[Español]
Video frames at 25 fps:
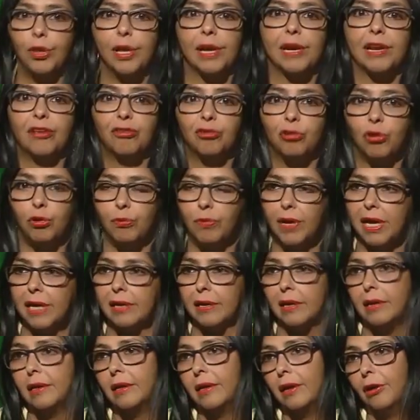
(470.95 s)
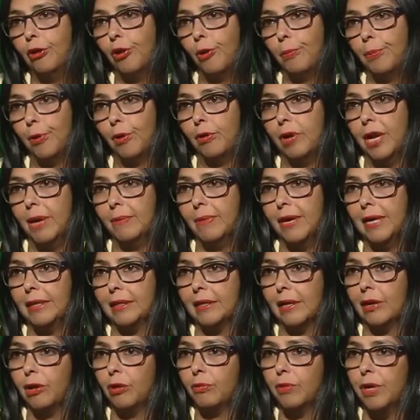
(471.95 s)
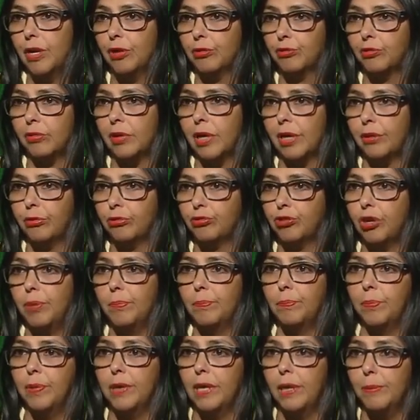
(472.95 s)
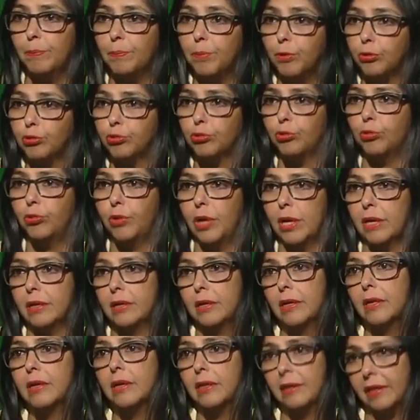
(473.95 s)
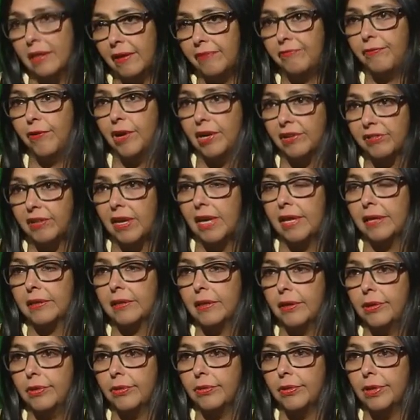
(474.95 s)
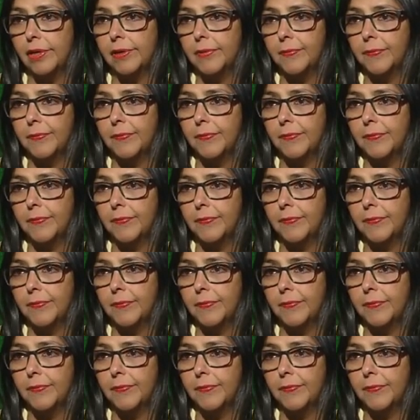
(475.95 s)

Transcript: de resolver los problemas entre los venezolanos sin impostura de fuerzas exteriores.